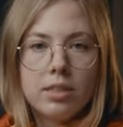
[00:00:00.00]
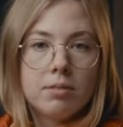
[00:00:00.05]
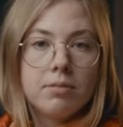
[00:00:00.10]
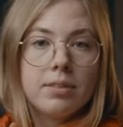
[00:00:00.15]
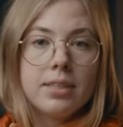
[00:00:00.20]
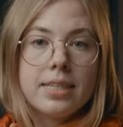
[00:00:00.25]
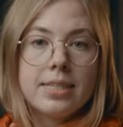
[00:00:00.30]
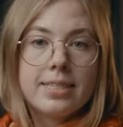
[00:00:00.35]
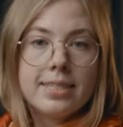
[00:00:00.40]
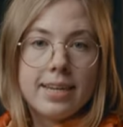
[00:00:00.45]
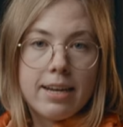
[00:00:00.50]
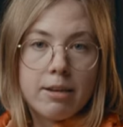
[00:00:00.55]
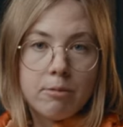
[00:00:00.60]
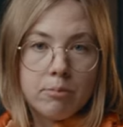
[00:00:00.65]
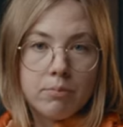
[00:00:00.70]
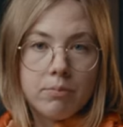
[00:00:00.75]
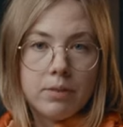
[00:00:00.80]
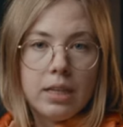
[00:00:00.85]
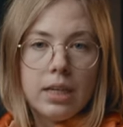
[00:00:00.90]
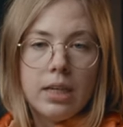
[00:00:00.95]
к волосам,
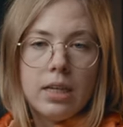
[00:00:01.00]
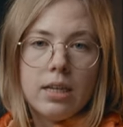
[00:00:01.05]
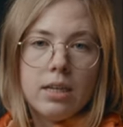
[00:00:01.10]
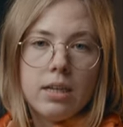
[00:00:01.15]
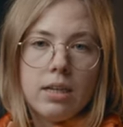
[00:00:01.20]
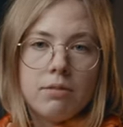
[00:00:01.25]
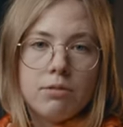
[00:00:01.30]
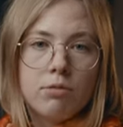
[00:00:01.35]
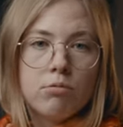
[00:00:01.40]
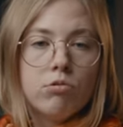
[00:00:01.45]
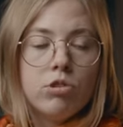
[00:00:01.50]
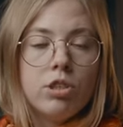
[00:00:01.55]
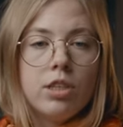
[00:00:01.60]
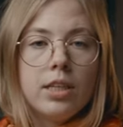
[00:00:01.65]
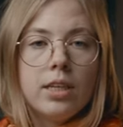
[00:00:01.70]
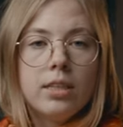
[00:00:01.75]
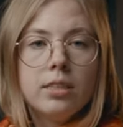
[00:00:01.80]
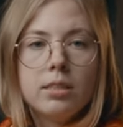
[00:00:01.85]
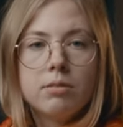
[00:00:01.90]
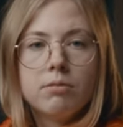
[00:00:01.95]
э, в
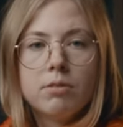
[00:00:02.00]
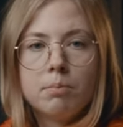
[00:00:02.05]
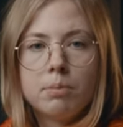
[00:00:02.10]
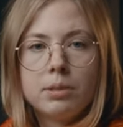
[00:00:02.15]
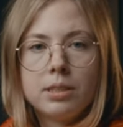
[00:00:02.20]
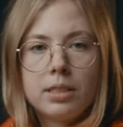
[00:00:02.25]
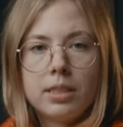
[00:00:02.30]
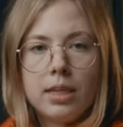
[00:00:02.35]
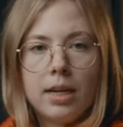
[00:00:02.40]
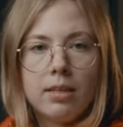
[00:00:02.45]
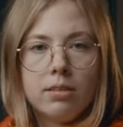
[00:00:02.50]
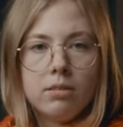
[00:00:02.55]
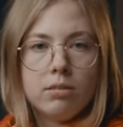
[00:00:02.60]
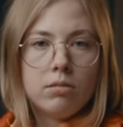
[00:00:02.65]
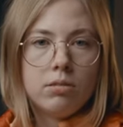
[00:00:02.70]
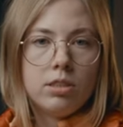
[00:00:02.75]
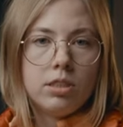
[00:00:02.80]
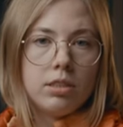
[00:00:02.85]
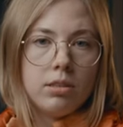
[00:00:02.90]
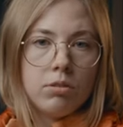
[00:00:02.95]
случае, если вы
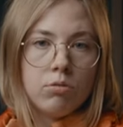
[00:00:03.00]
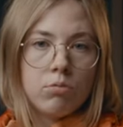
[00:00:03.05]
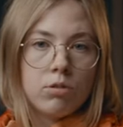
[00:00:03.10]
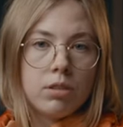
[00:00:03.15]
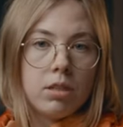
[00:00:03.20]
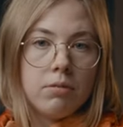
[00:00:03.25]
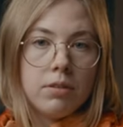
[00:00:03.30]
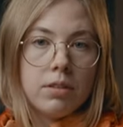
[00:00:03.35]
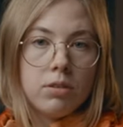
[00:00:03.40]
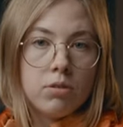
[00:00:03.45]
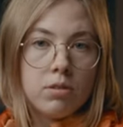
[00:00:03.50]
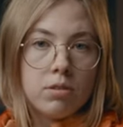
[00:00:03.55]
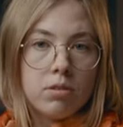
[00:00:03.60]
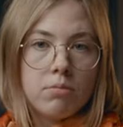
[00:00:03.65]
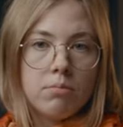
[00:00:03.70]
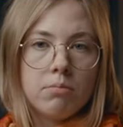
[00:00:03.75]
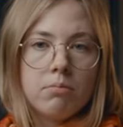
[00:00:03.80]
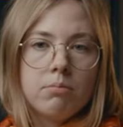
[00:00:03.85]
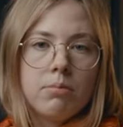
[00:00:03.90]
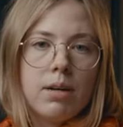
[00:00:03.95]
потеряли резинку для
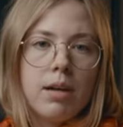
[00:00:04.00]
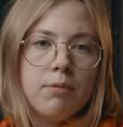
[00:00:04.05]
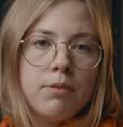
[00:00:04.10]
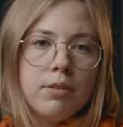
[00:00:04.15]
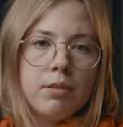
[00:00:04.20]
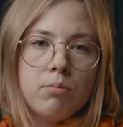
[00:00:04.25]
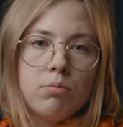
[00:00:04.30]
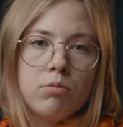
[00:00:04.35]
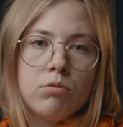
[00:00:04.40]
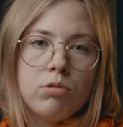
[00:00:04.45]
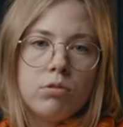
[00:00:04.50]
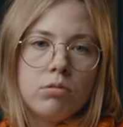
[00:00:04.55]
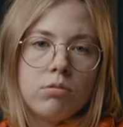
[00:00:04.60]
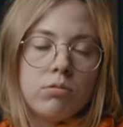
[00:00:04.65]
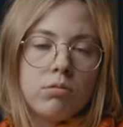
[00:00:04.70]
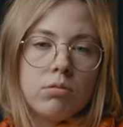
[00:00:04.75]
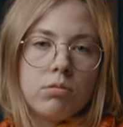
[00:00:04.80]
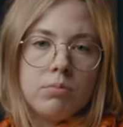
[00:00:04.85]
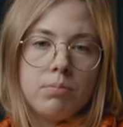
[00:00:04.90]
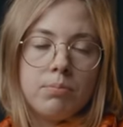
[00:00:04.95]
волос, бафик будет
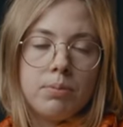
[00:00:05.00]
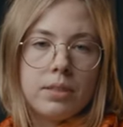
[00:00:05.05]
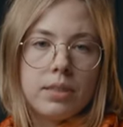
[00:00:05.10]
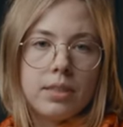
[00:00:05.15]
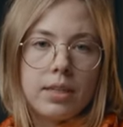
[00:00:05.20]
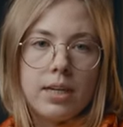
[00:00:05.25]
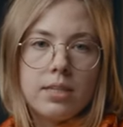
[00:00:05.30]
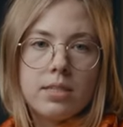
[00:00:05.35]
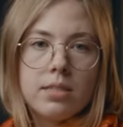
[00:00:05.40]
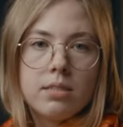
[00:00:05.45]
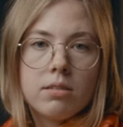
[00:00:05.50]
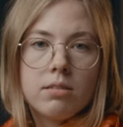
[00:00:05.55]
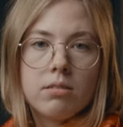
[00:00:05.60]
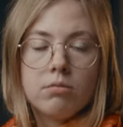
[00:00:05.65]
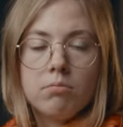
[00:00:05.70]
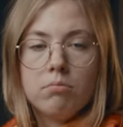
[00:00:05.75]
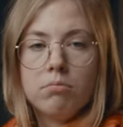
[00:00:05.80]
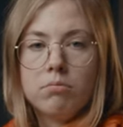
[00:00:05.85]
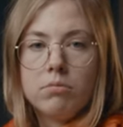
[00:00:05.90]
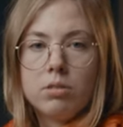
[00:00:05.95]
э,
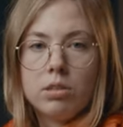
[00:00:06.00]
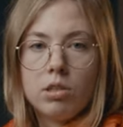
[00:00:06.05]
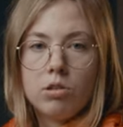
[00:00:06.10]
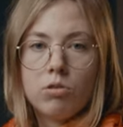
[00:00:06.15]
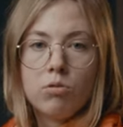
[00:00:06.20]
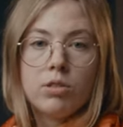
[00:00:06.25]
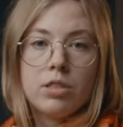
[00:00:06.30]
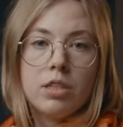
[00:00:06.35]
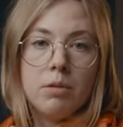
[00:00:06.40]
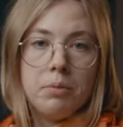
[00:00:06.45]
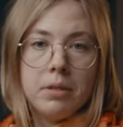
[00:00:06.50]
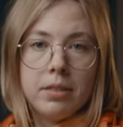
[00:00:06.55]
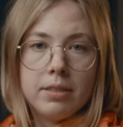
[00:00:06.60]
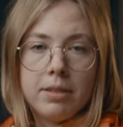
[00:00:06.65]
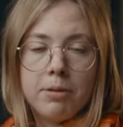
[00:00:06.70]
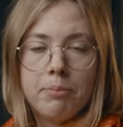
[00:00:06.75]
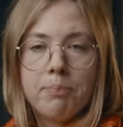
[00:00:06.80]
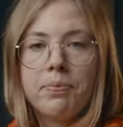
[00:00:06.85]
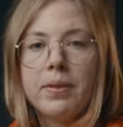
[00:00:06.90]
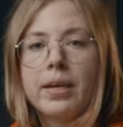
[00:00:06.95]
прекрасной ее
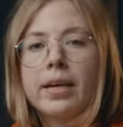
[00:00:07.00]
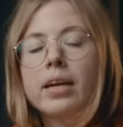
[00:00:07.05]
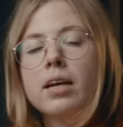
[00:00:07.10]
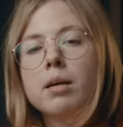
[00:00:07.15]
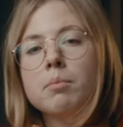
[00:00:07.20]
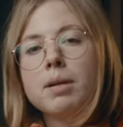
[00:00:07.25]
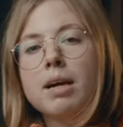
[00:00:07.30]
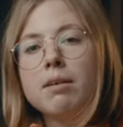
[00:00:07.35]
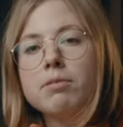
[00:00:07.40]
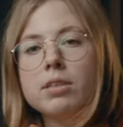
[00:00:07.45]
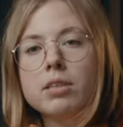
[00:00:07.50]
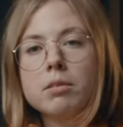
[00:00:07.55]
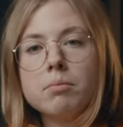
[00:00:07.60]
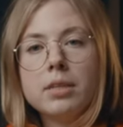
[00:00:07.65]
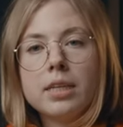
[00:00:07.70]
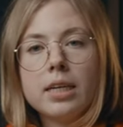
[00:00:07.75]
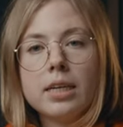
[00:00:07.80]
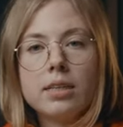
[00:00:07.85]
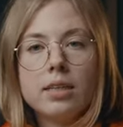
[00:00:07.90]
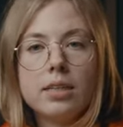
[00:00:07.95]
заменой. Правда, на
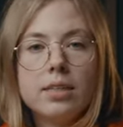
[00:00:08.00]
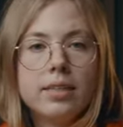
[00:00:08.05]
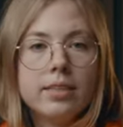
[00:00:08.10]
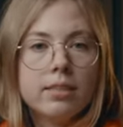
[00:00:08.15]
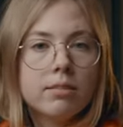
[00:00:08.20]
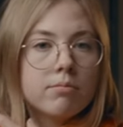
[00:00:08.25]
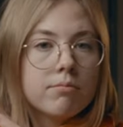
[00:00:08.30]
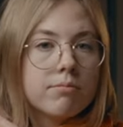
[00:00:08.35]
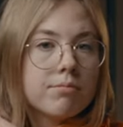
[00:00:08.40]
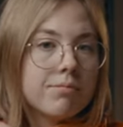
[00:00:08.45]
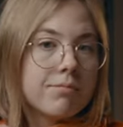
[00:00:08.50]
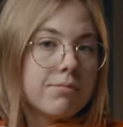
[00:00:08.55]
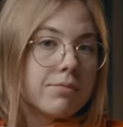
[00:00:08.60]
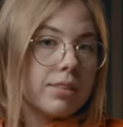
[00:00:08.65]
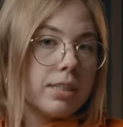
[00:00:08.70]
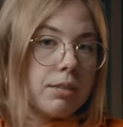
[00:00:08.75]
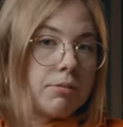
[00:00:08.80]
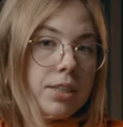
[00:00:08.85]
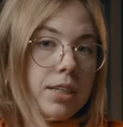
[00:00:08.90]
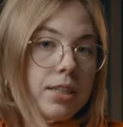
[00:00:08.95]
моей длине
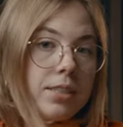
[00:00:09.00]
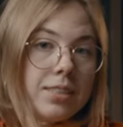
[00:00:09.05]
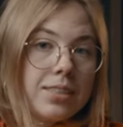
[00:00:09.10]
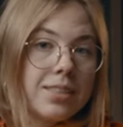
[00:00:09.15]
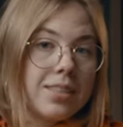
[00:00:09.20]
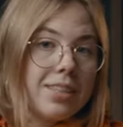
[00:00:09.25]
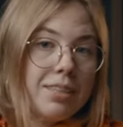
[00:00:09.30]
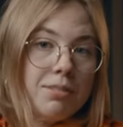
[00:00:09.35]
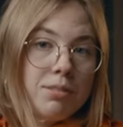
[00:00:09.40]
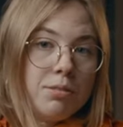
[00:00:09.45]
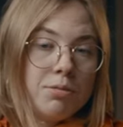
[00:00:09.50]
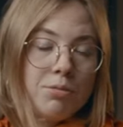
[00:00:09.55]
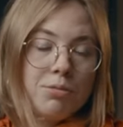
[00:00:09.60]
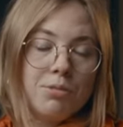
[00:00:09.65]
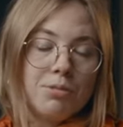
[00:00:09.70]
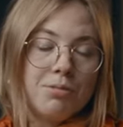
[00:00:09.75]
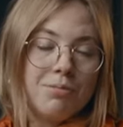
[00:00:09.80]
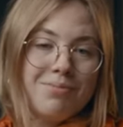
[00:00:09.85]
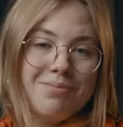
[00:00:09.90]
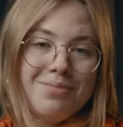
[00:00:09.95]
лайфхак, скорее
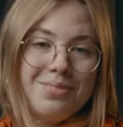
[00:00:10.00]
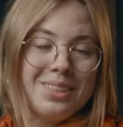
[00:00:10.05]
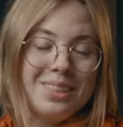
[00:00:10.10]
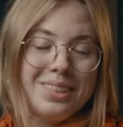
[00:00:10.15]
всего, не